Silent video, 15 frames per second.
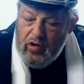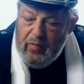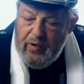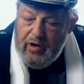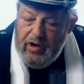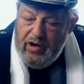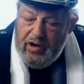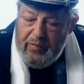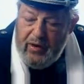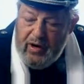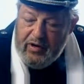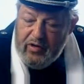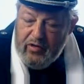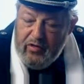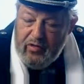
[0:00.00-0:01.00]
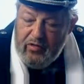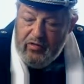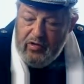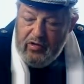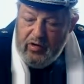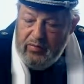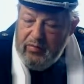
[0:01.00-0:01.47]
Dann bin ich nicht
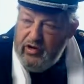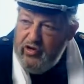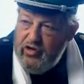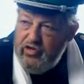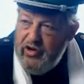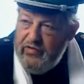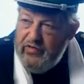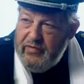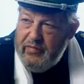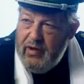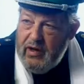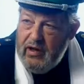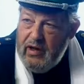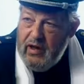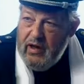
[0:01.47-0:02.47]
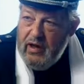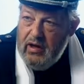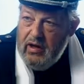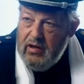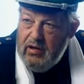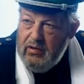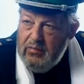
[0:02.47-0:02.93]
Patriot, sondern dann bin ich Geschäftsmann.
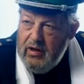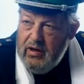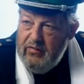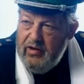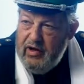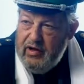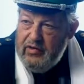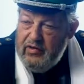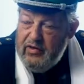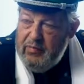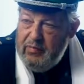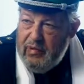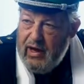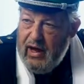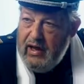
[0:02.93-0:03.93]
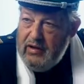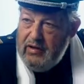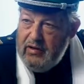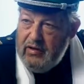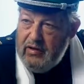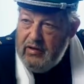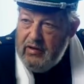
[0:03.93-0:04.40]
Ich meine, wer jetzt nicht
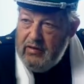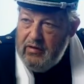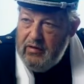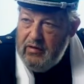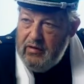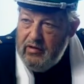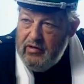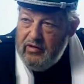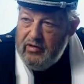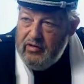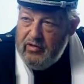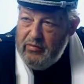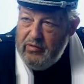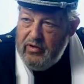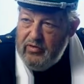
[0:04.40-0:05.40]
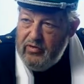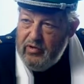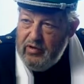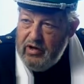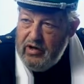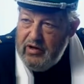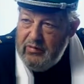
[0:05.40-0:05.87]
plant, äh, ist im nächsten
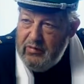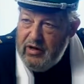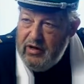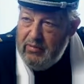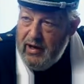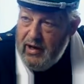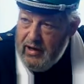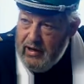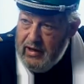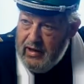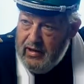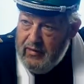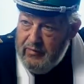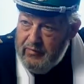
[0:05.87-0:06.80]
Jahrhundert nicht mehr dabei.